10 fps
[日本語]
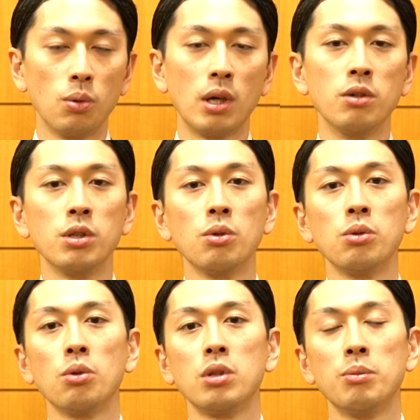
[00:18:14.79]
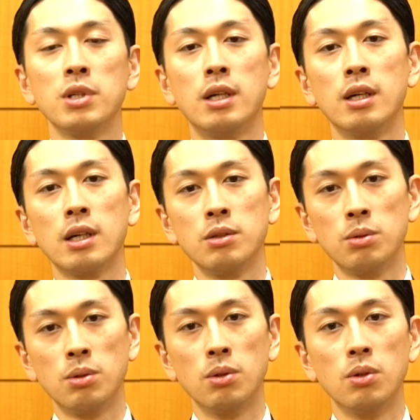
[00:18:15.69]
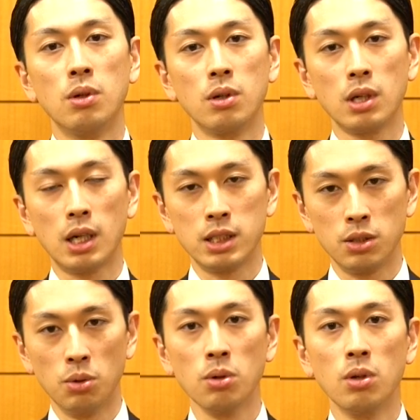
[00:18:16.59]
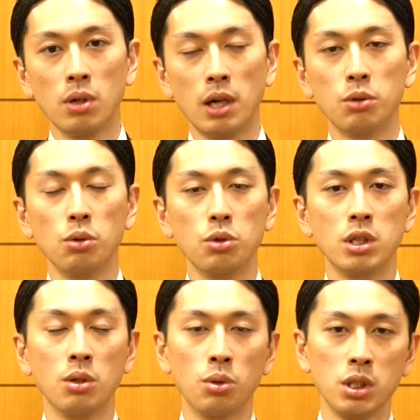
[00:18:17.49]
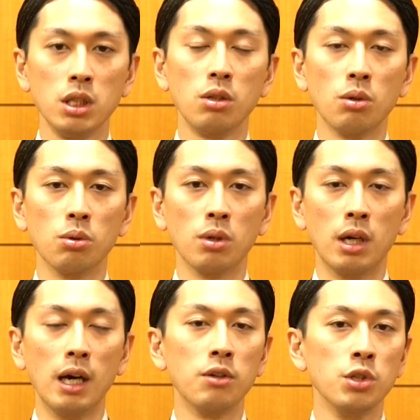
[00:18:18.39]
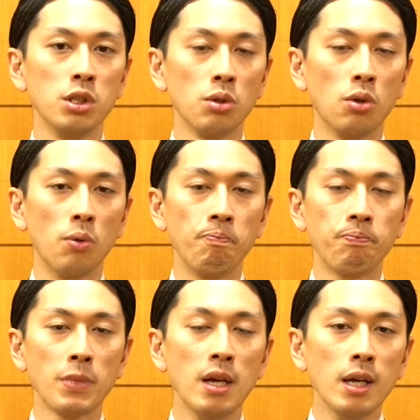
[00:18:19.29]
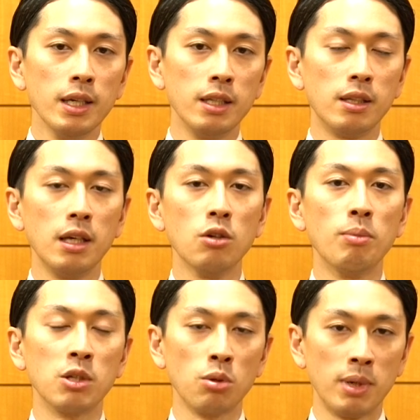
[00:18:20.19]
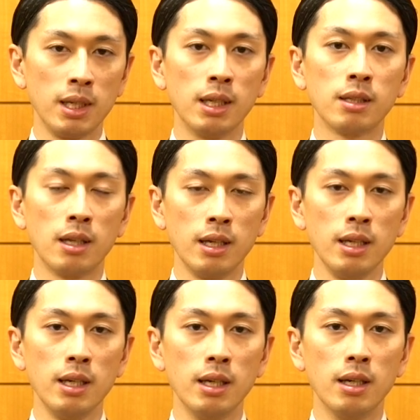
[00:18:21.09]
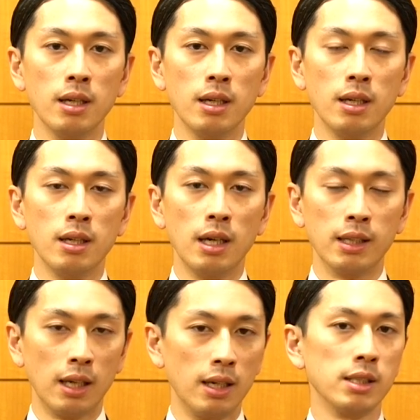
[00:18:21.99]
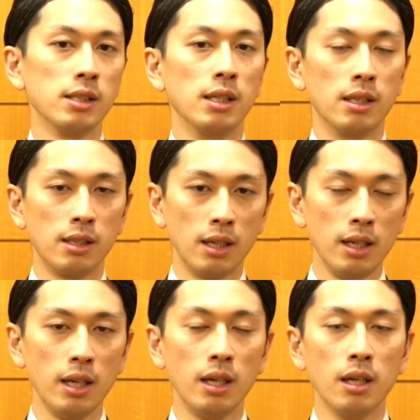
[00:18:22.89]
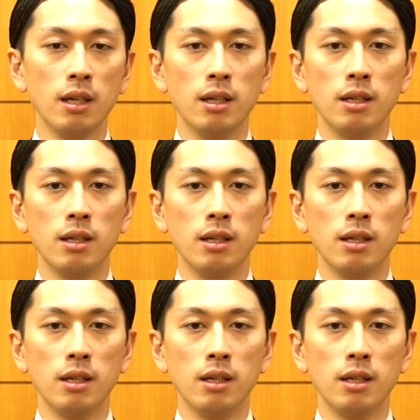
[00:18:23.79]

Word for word: 他の人にとっても何らかの価値を獲得してほしいということがある以上一定のまとまりだったり新しさだったり